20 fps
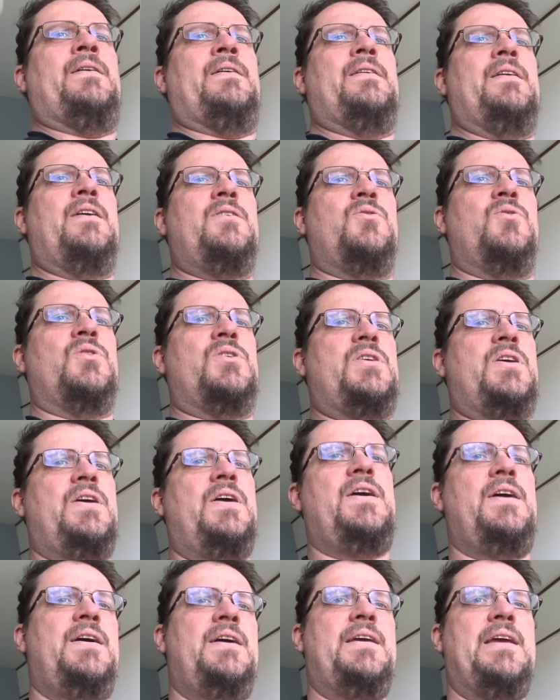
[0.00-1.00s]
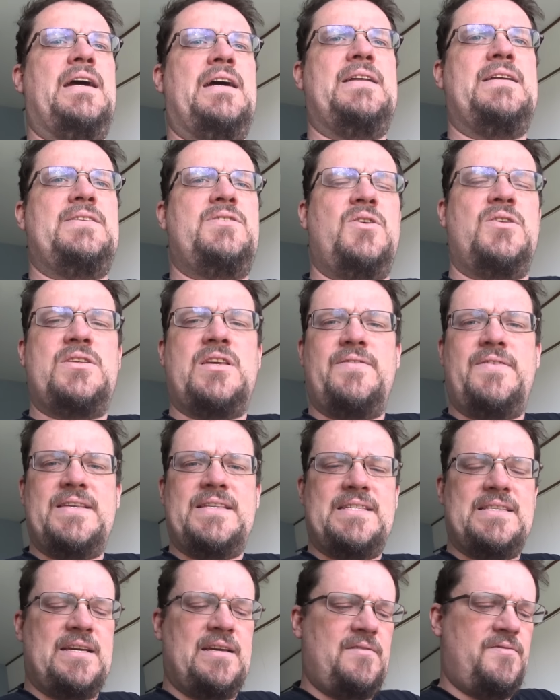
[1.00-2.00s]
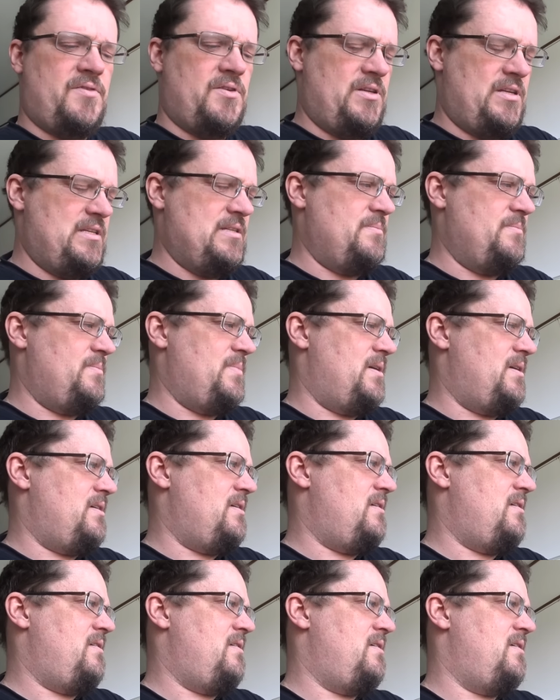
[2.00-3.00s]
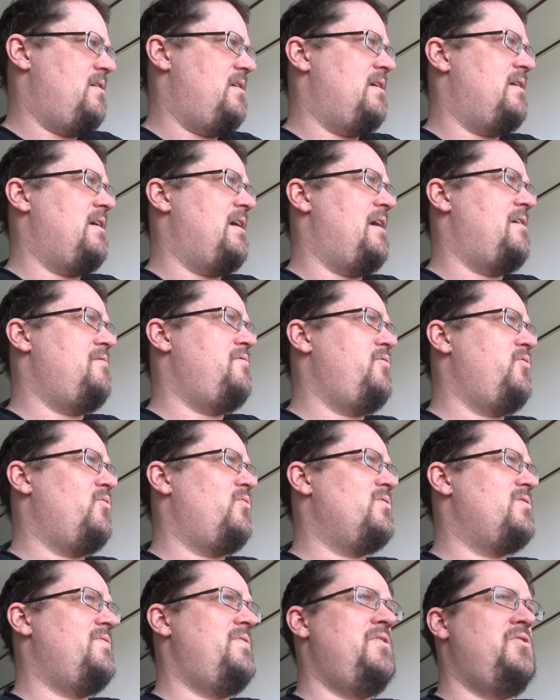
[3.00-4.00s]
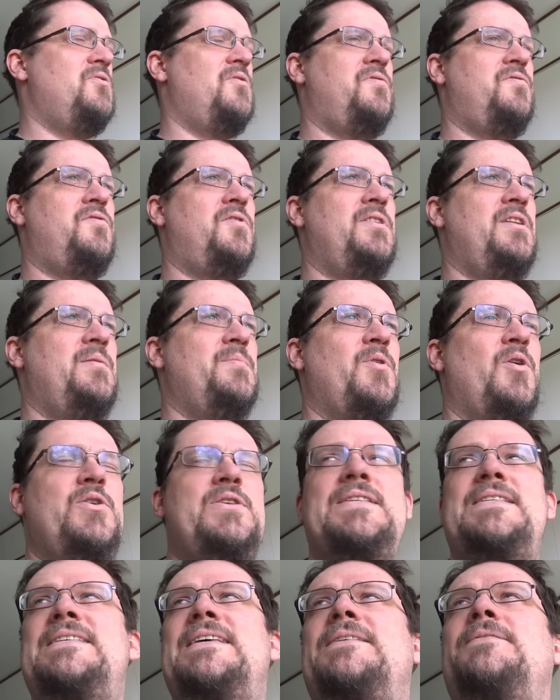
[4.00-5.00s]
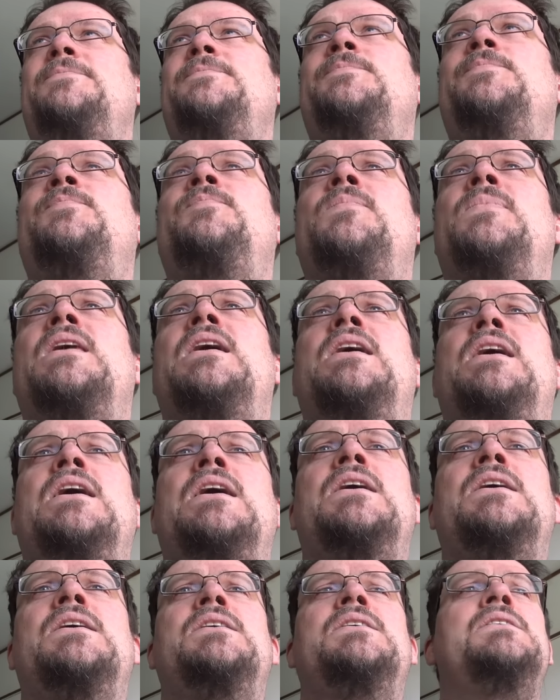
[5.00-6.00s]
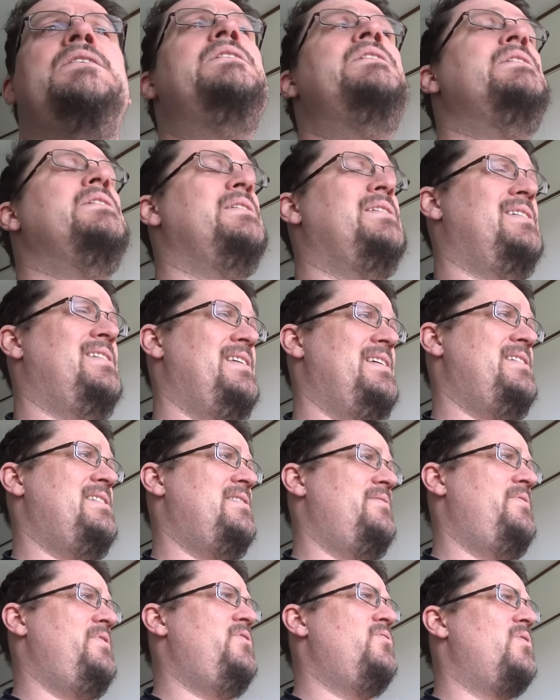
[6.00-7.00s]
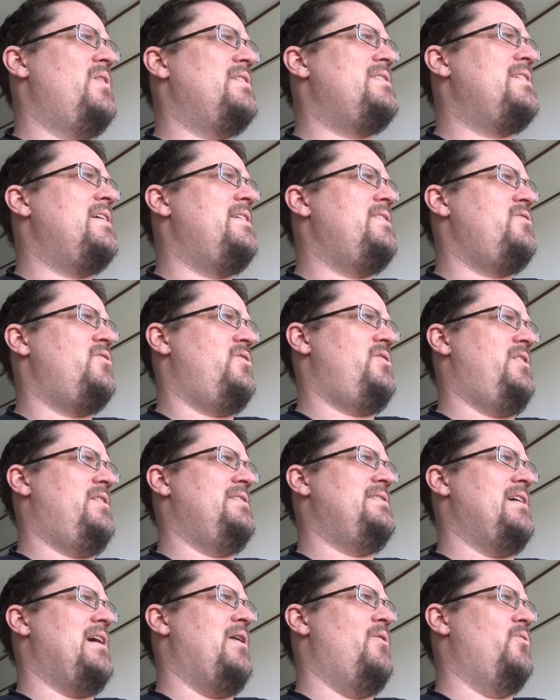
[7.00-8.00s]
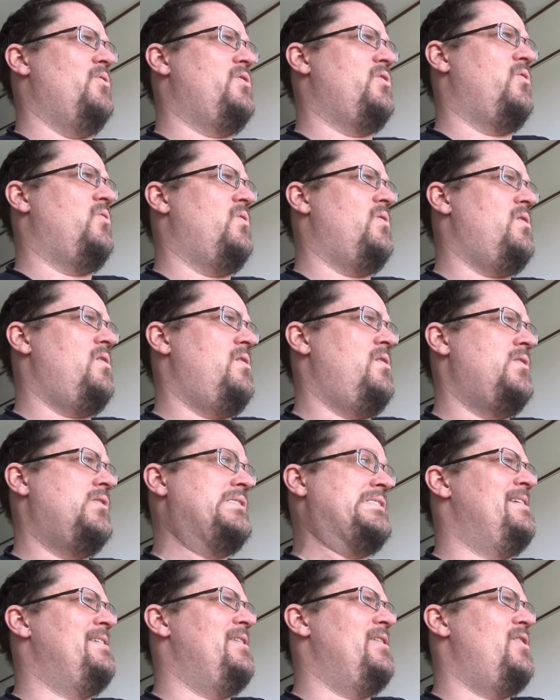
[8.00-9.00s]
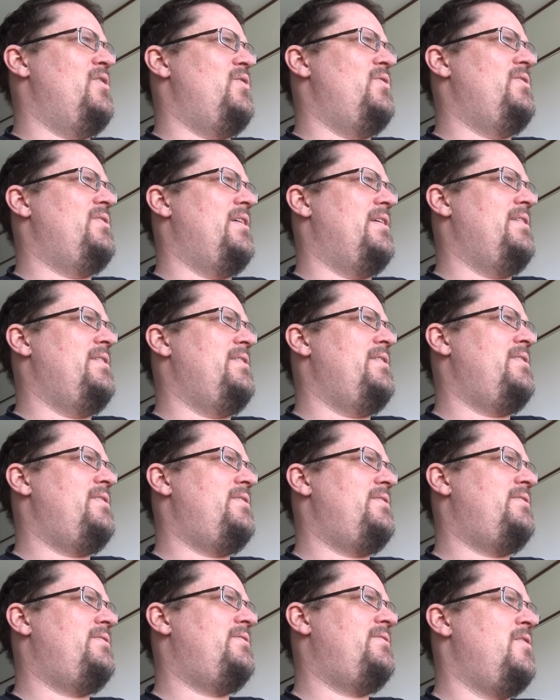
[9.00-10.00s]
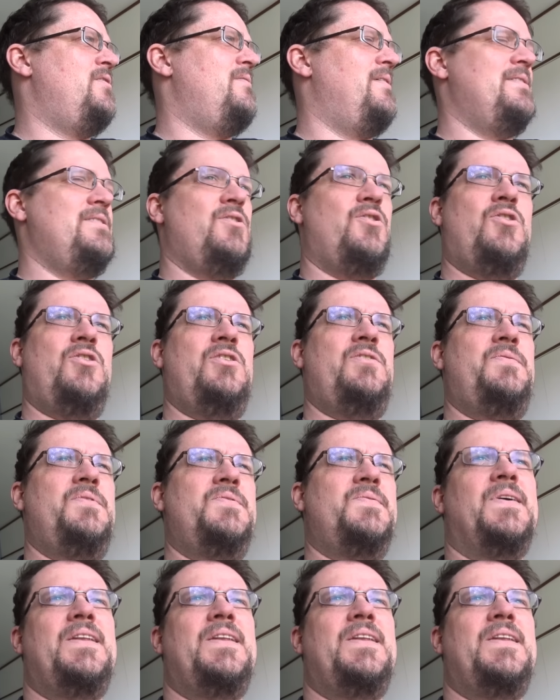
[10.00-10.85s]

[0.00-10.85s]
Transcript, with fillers: Na gut, ja, das soll es gewesen sein von diesem äh, äh, Einführungsvideo von dem Häuschen. Das nächste Video, da zeige ich euch dann das Auto. Ja, und dann Weiß ich auch nicht, wie es